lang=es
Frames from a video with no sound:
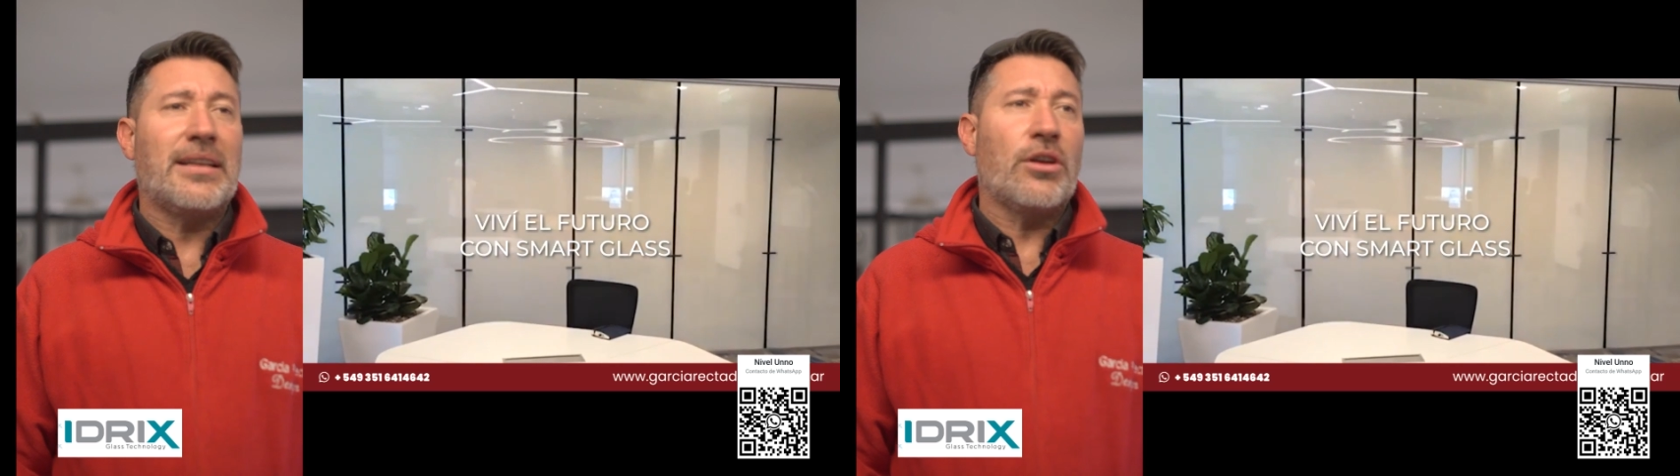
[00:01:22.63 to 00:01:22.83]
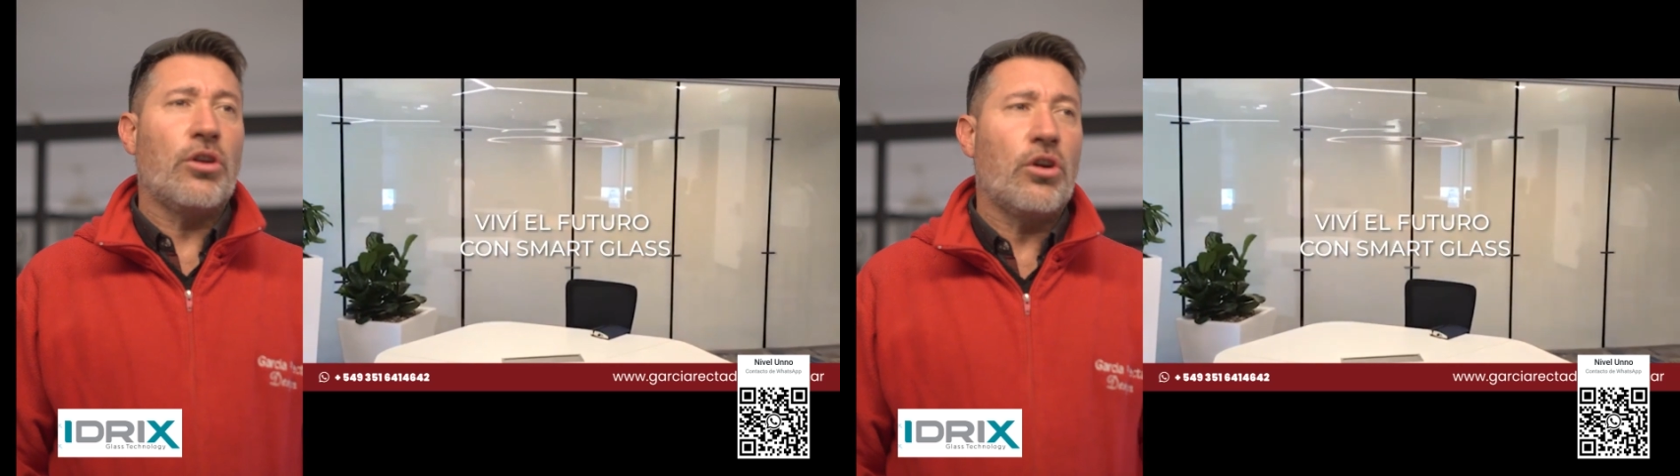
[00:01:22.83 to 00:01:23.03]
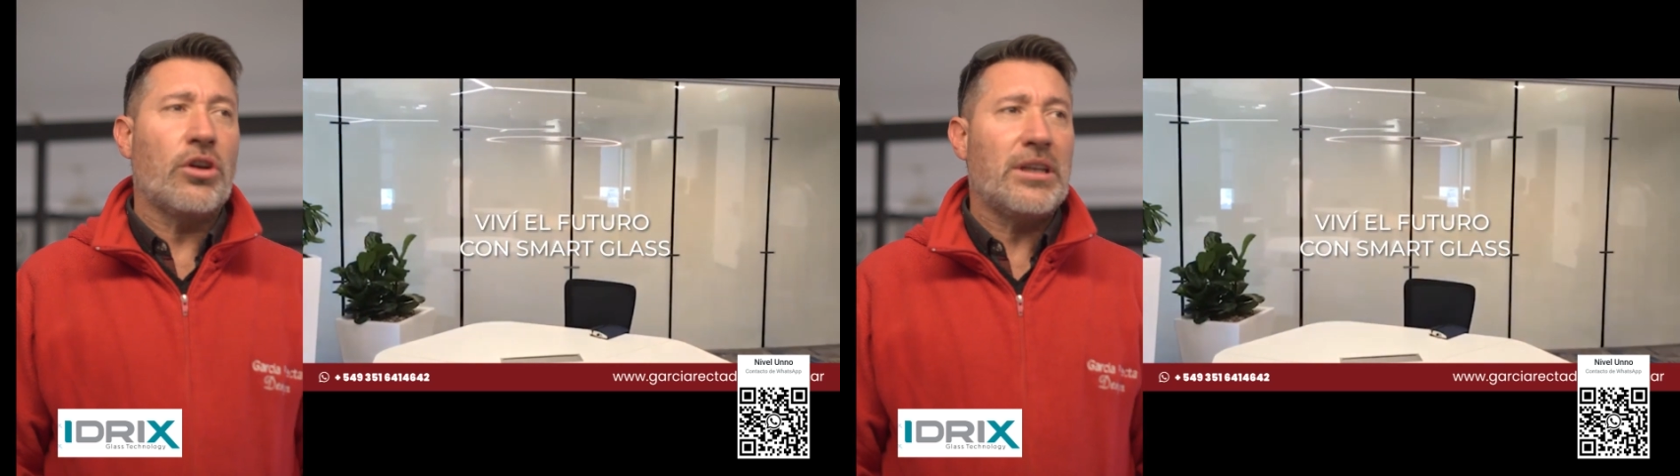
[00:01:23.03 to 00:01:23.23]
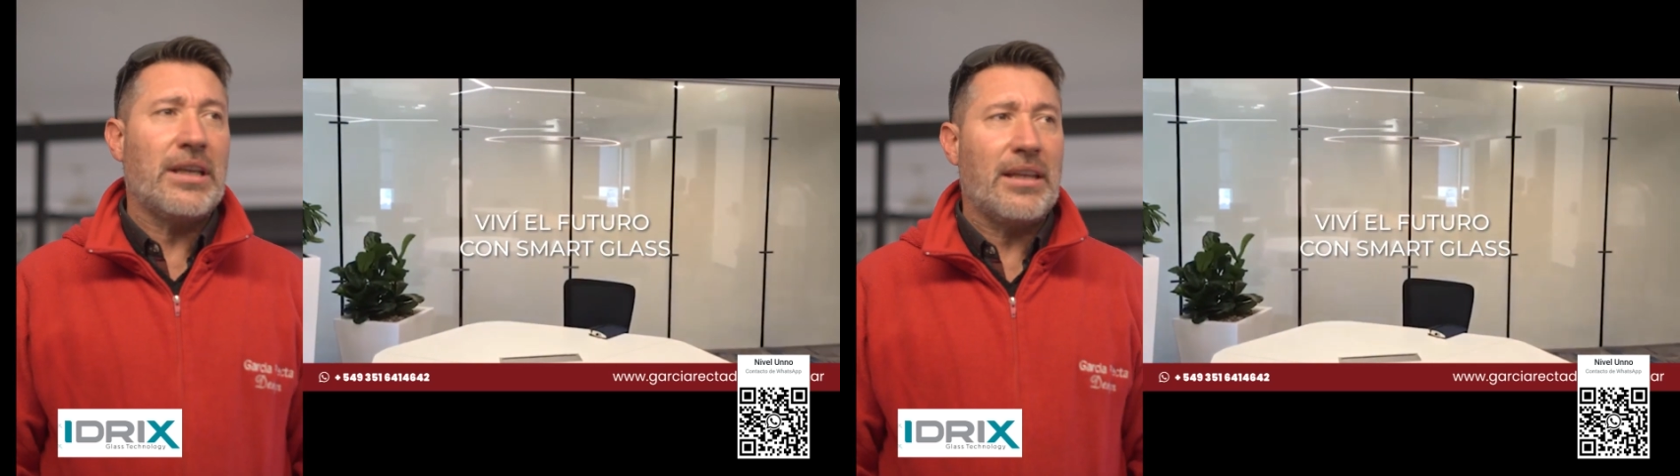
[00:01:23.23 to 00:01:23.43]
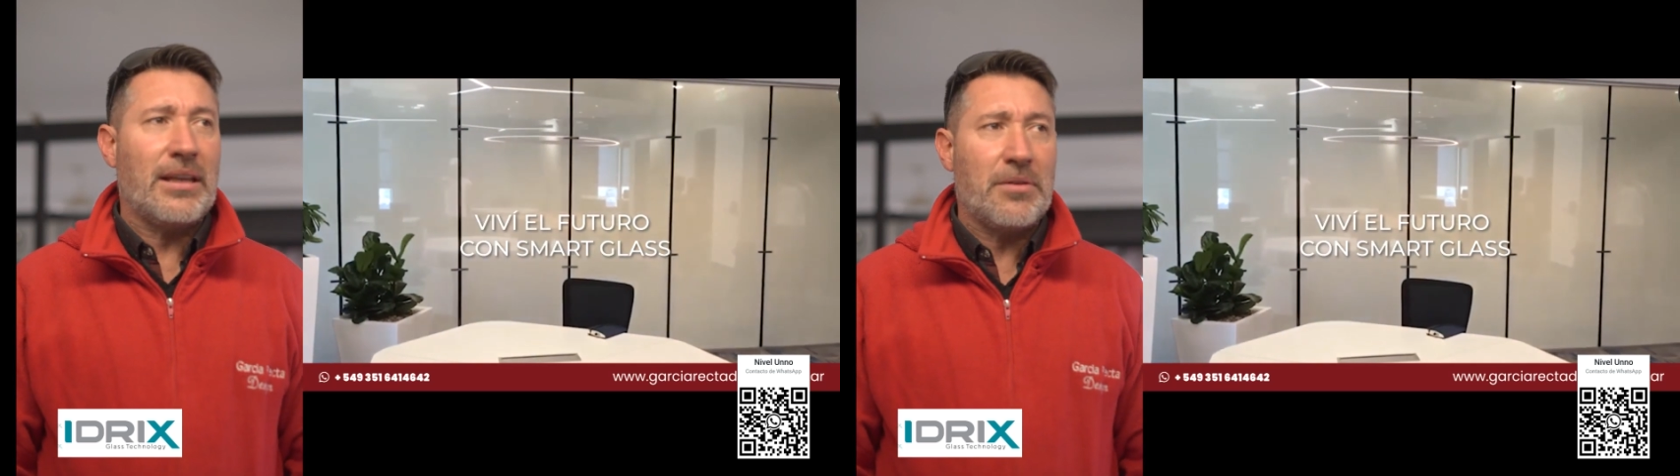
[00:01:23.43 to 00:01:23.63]

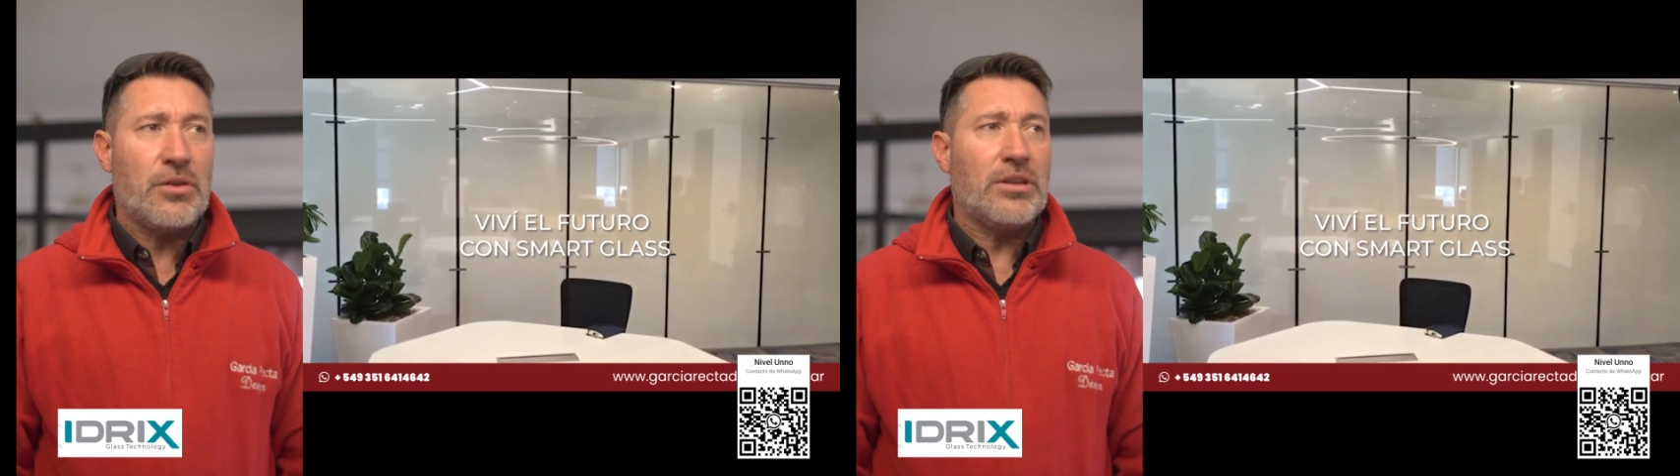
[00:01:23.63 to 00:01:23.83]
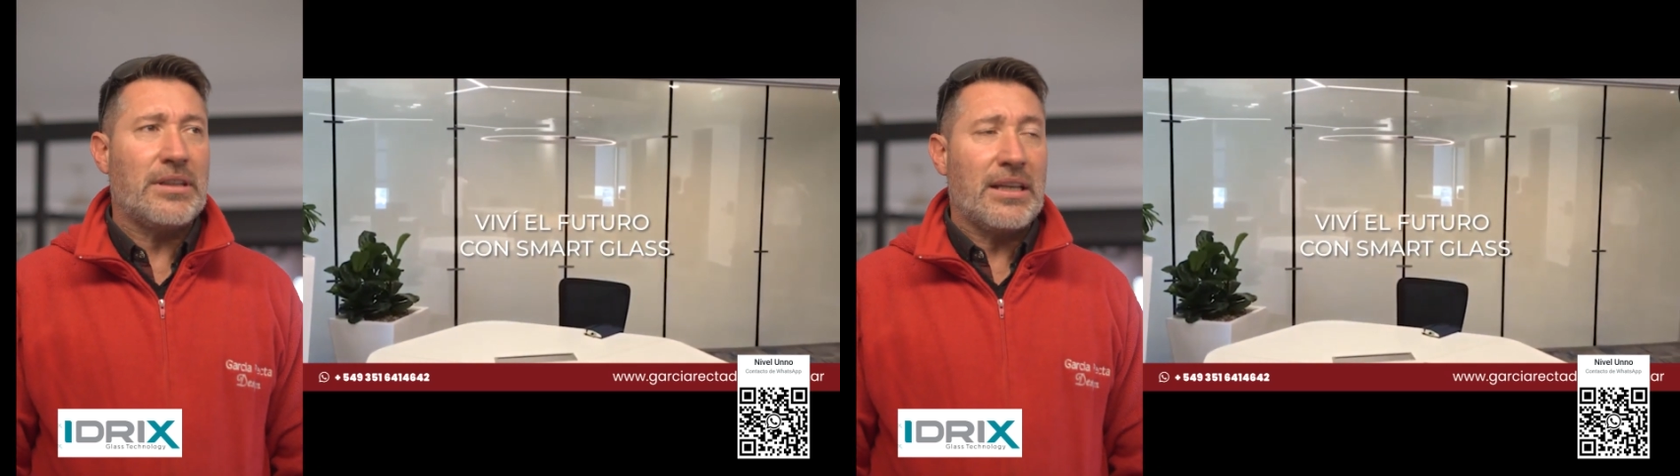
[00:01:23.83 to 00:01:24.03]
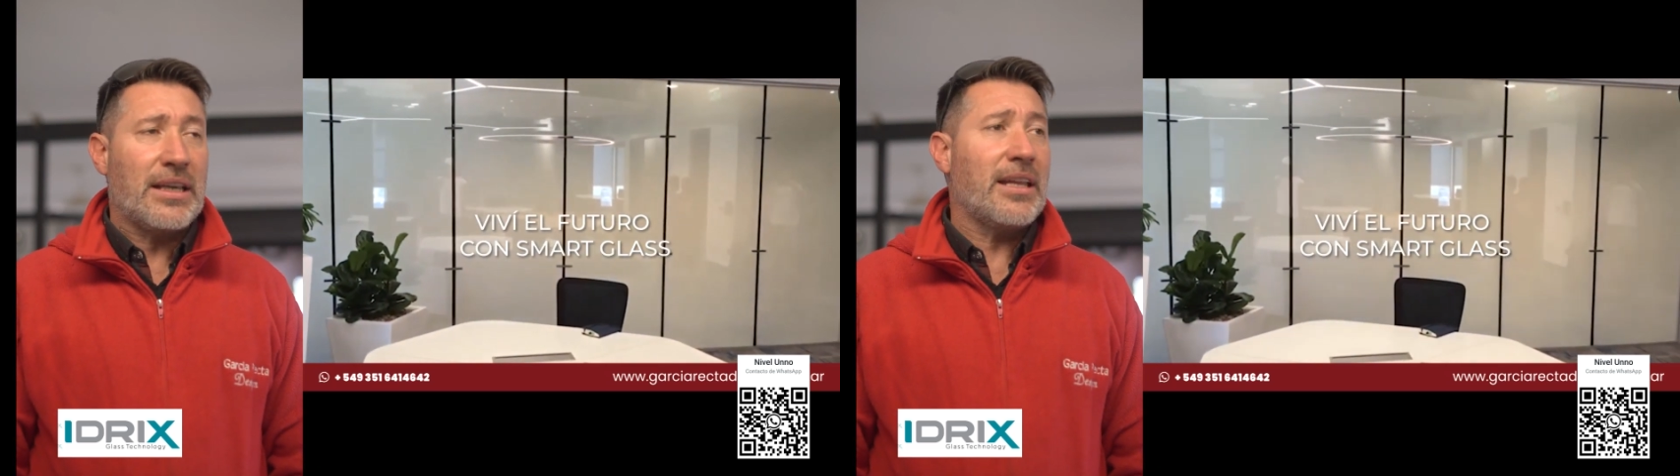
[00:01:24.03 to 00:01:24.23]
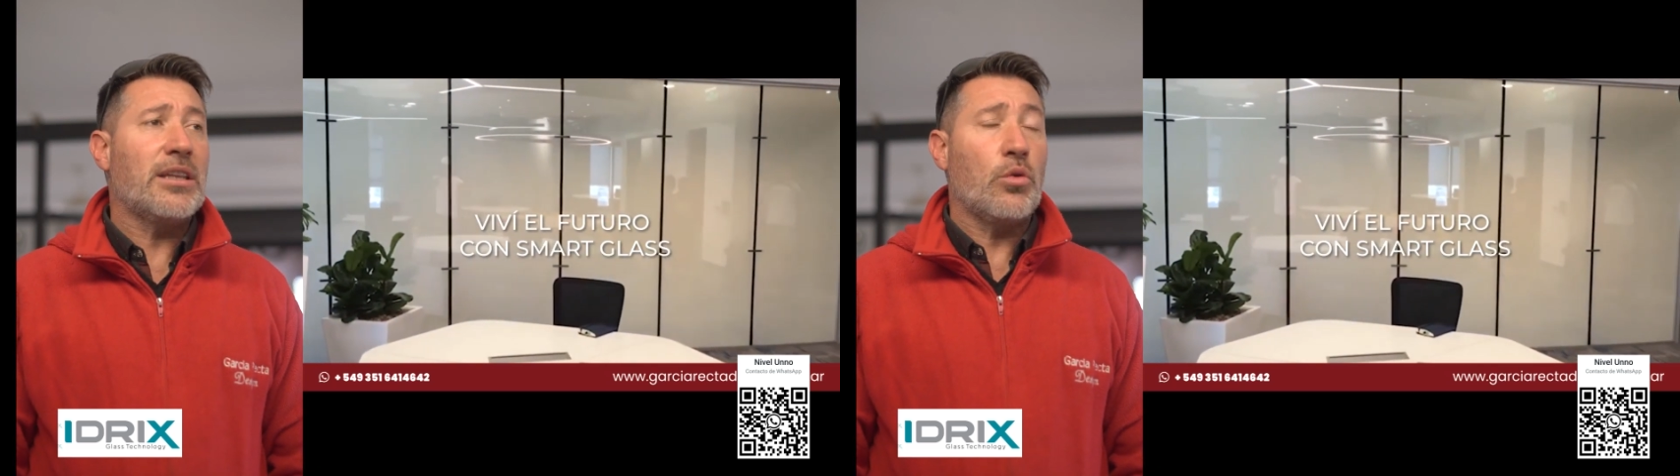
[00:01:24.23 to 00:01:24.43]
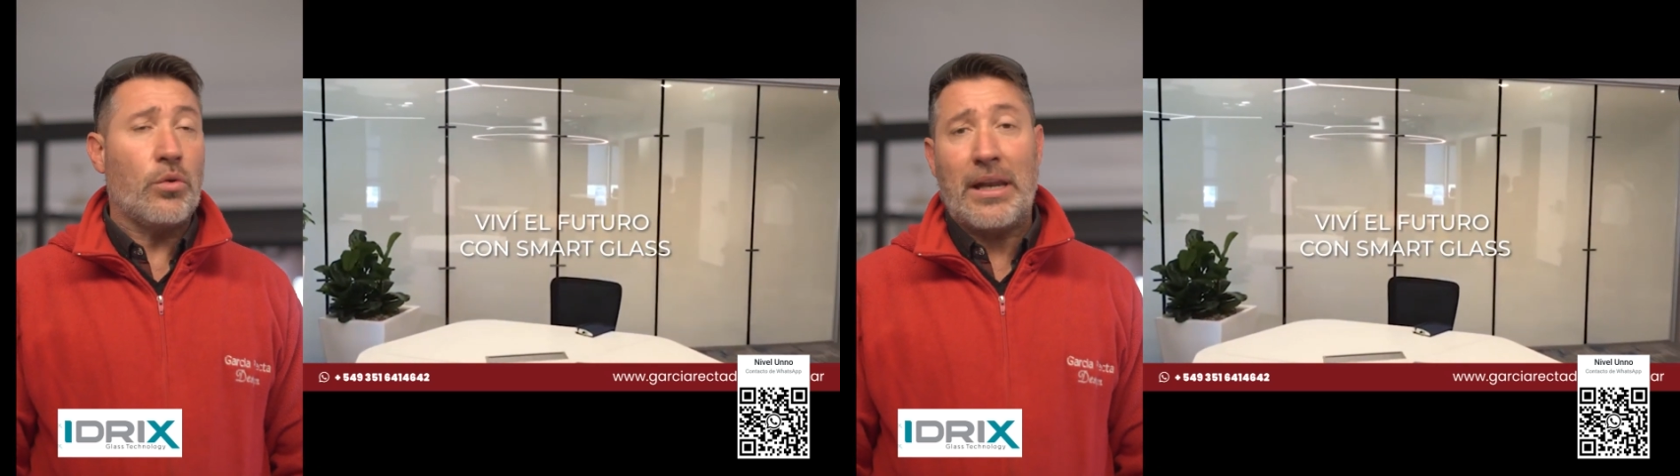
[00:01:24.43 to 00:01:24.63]
tecnología del vidrio
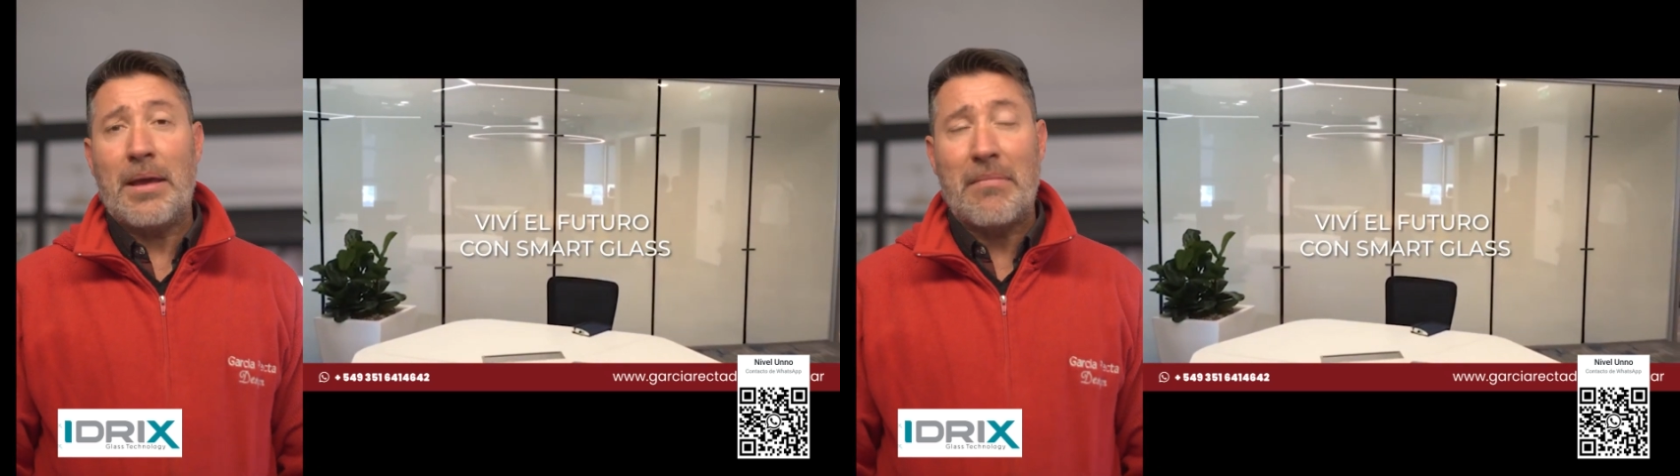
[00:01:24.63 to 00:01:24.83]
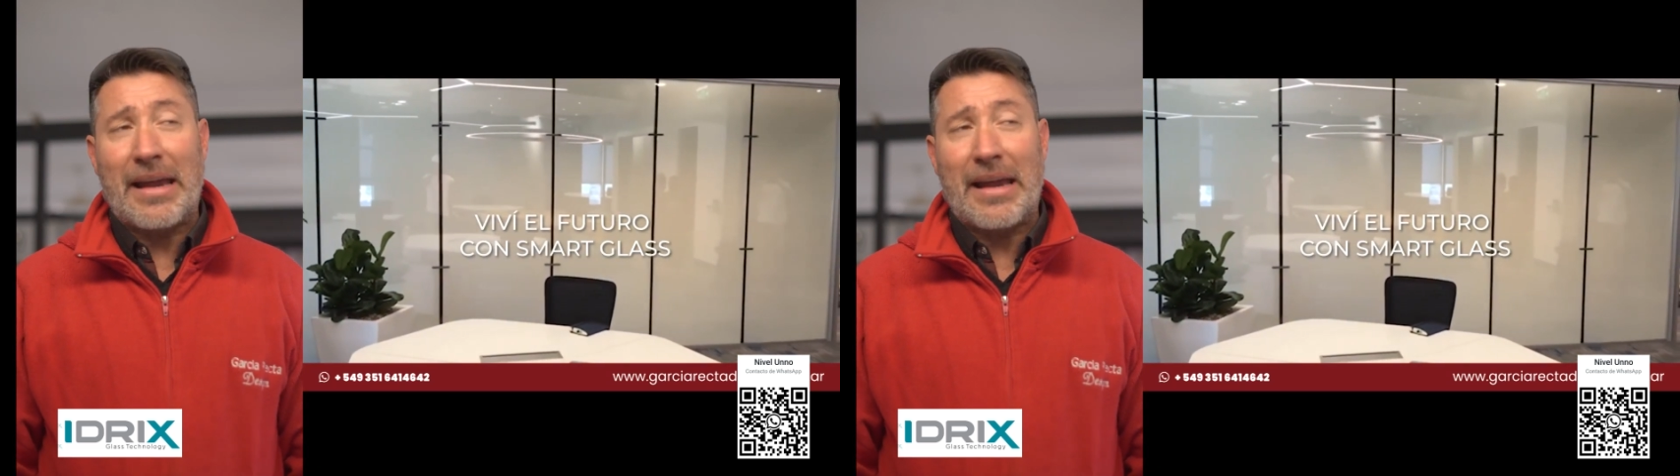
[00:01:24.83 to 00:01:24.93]
inteligente o de la